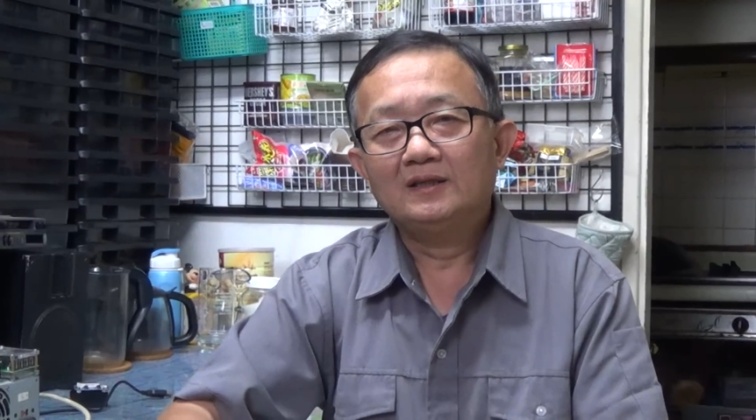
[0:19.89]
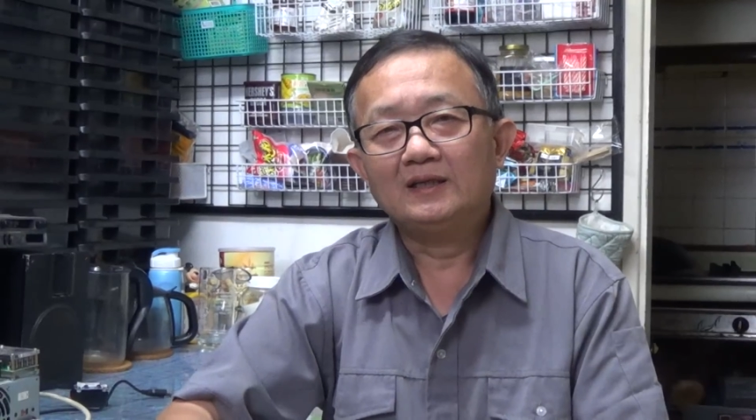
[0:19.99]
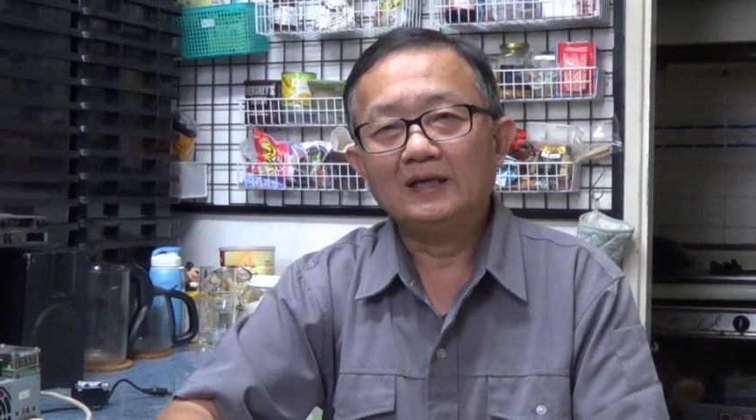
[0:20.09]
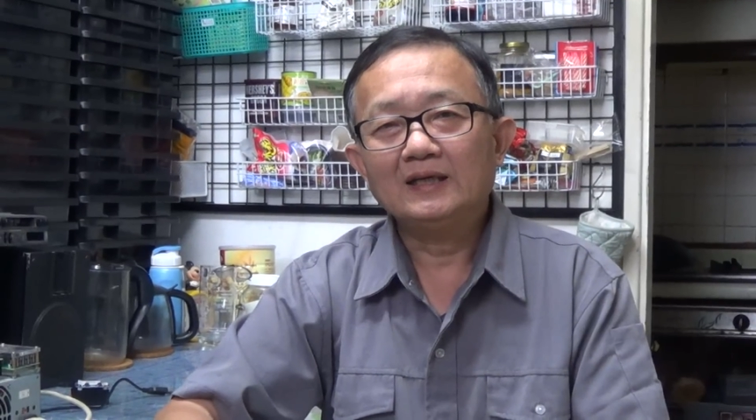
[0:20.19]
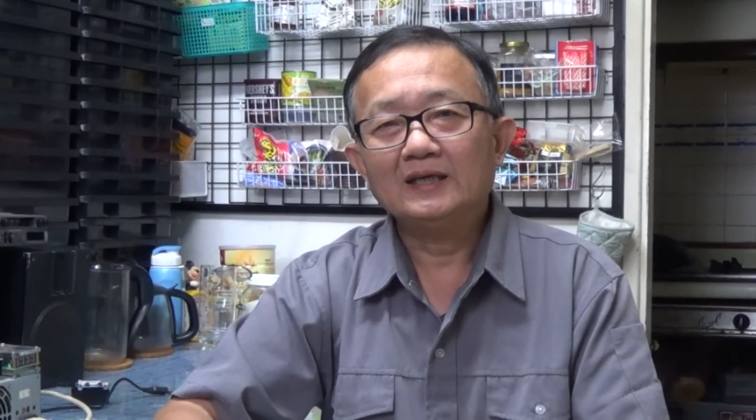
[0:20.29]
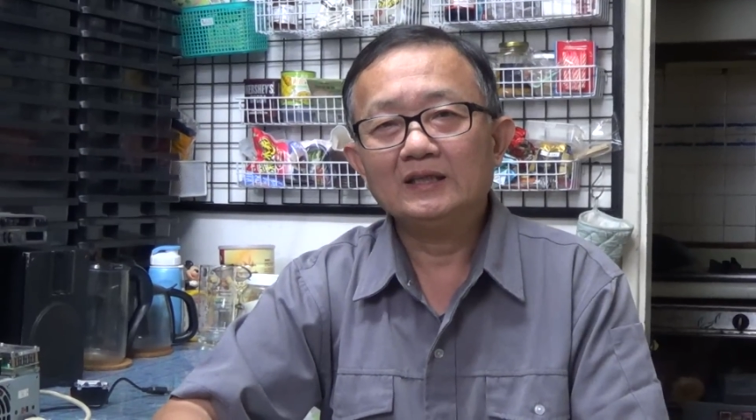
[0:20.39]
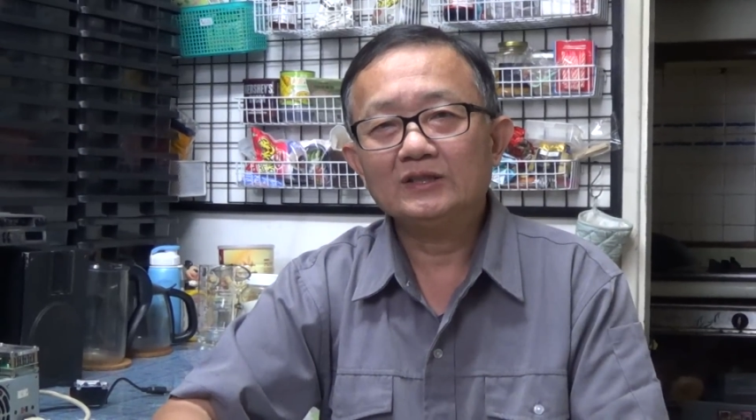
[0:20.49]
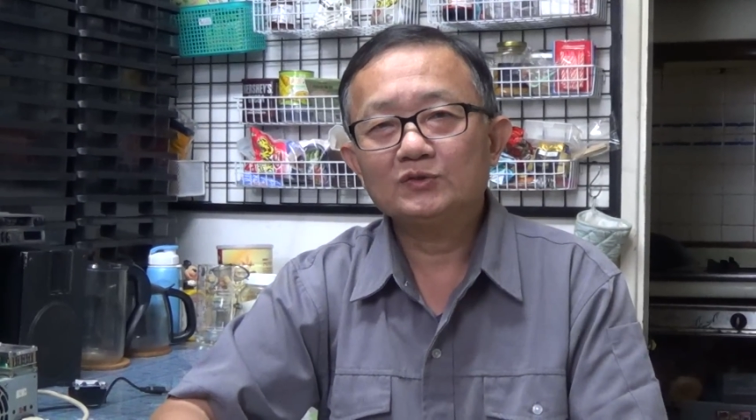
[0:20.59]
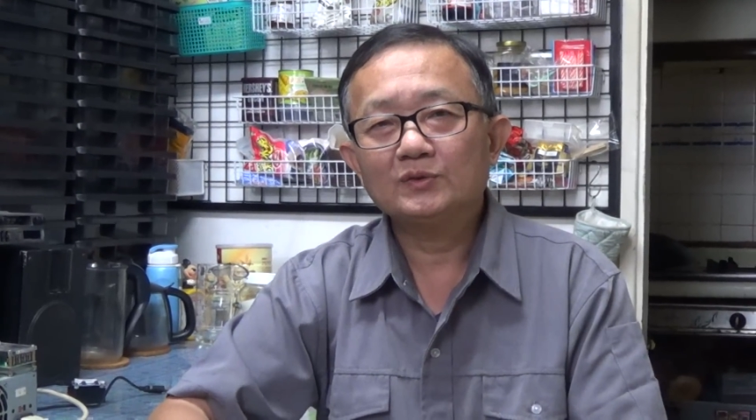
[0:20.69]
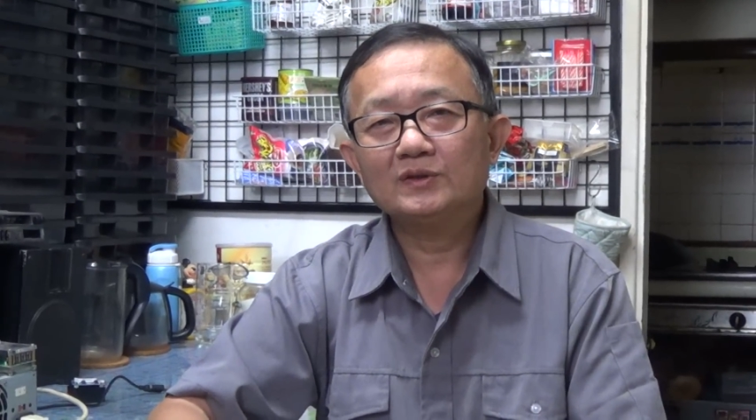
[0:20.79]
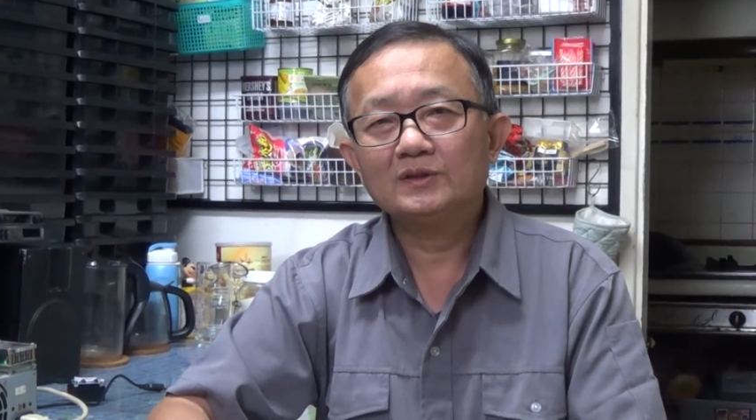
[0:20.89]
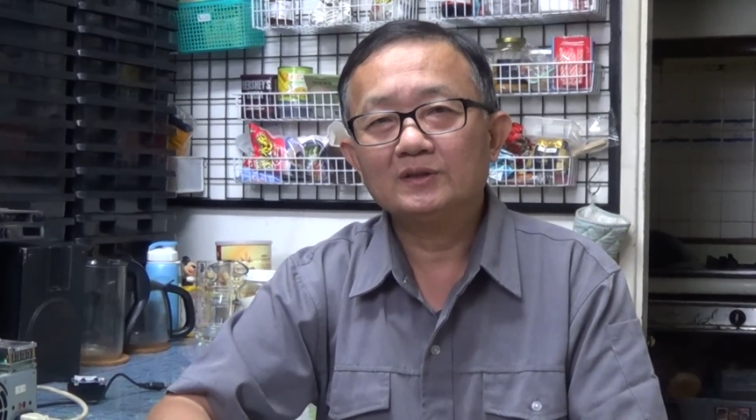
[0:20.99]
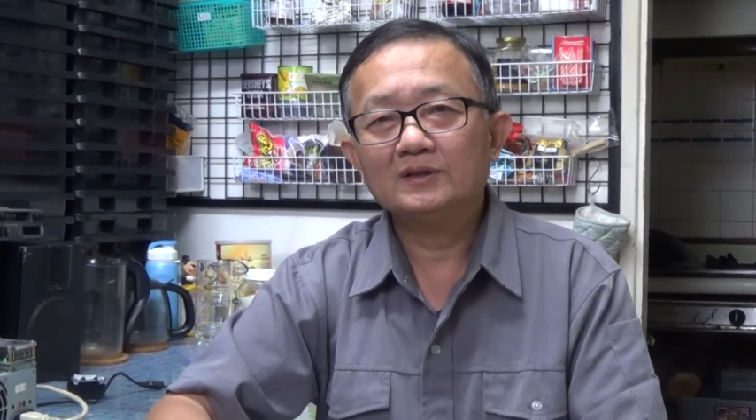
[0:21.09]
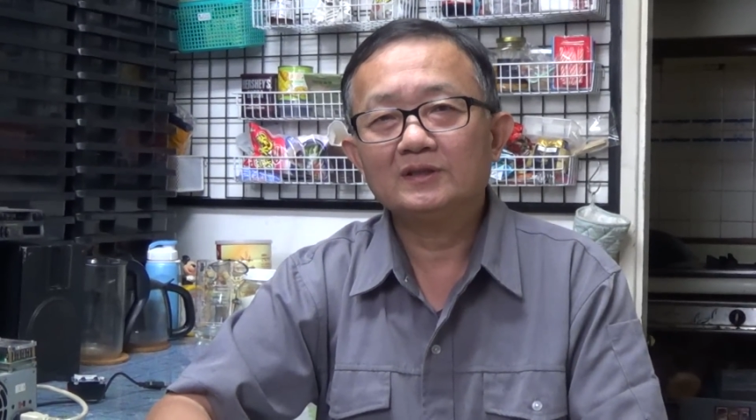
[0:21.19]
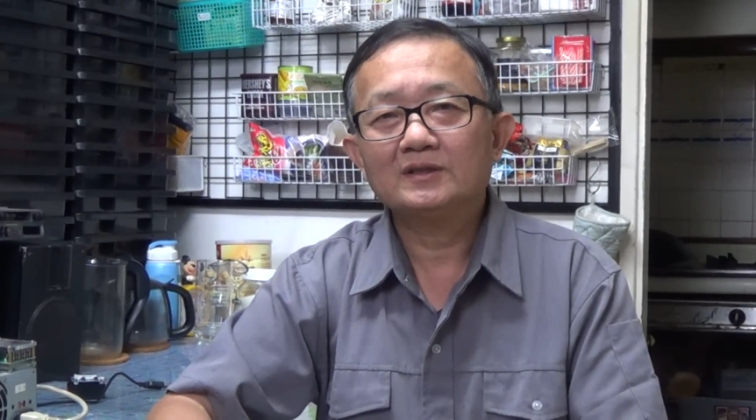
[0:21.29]
拿来
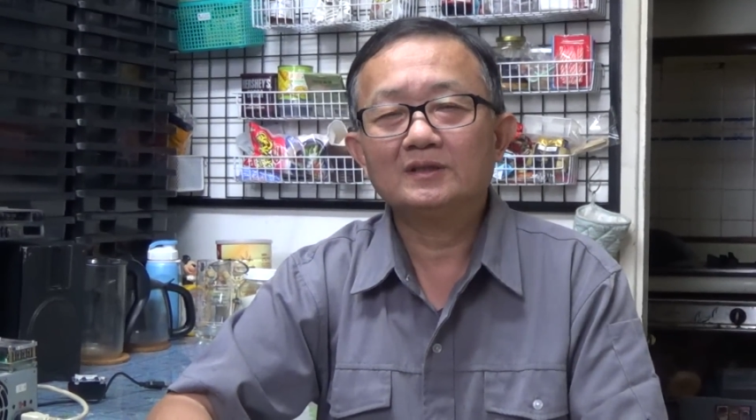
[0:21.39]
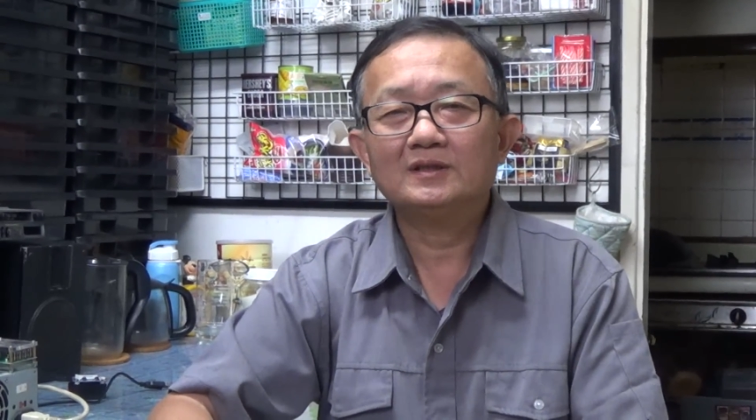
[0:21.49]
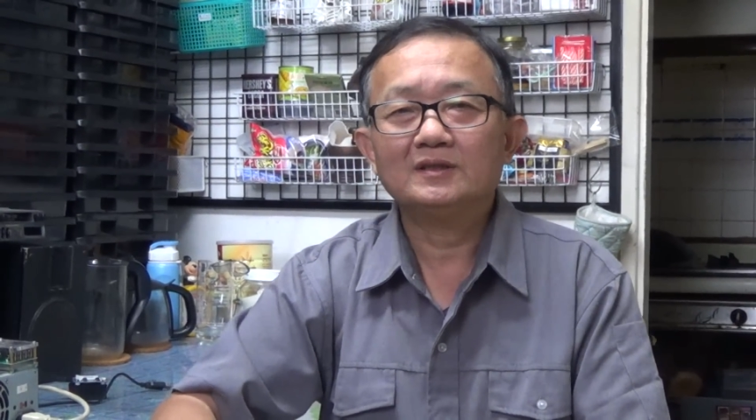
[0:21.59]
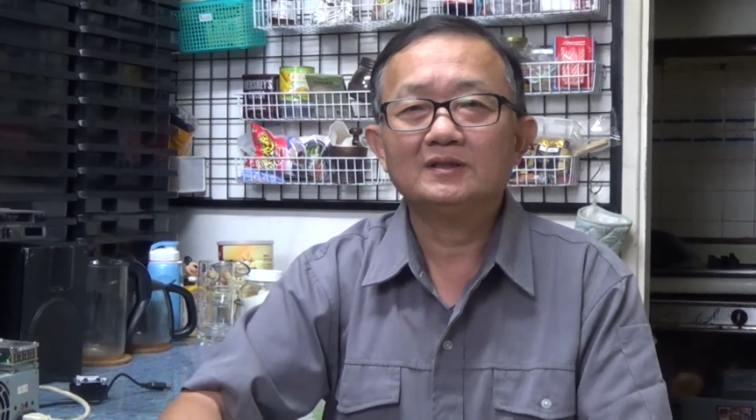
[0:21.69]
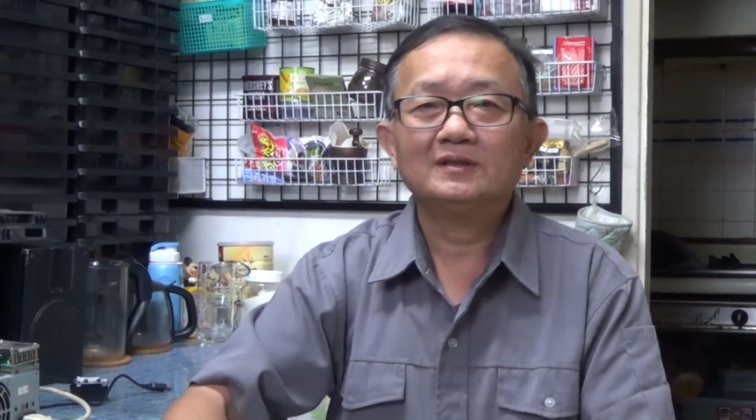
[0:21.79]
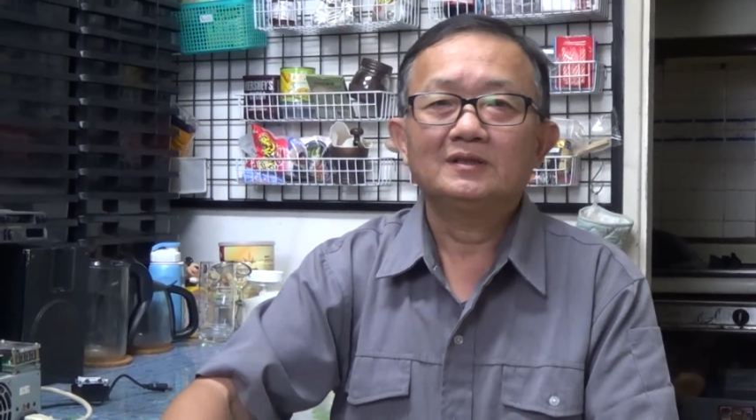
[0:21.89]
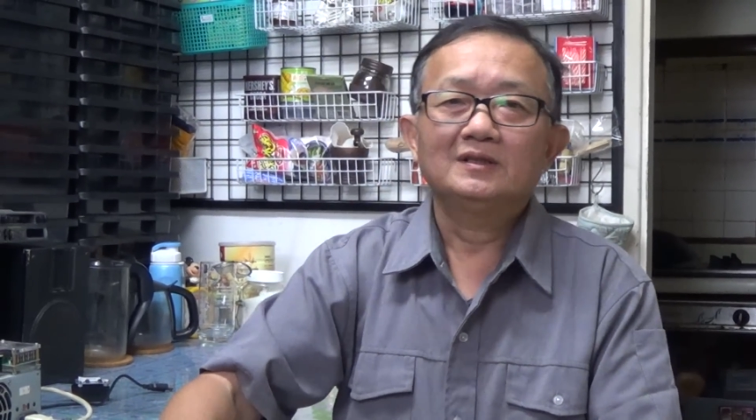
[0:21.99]
做一个